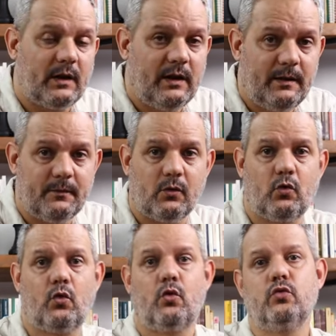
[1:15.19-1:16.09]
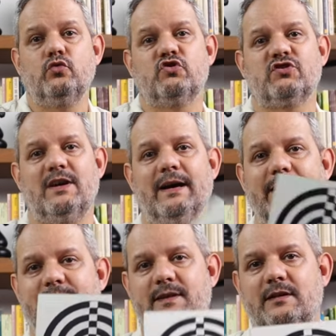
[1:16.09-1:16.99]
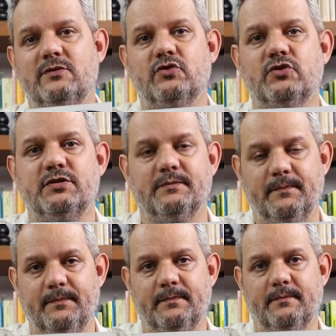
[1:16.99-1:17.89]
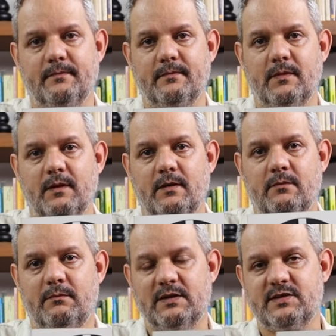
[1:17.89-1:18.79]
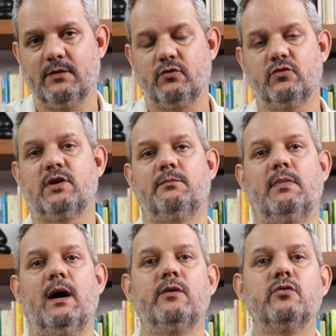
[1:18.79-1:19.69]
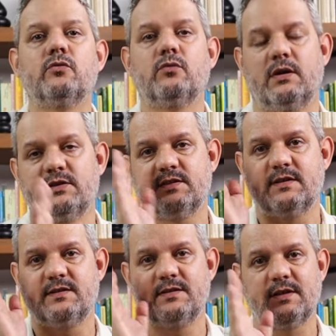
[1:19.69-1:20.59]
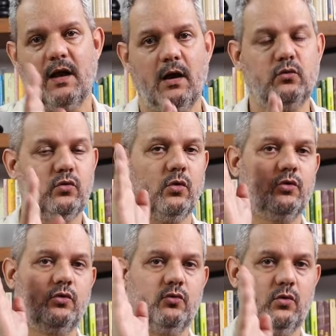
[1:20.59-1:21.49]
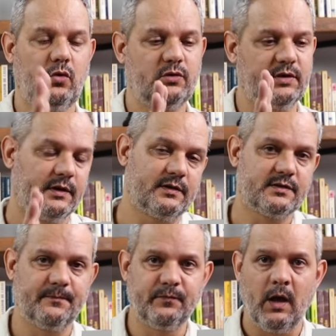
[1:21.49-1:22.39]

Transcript: A Cruz Atlante, baseado no trabalho do radiestesista Antônio Rodrigues.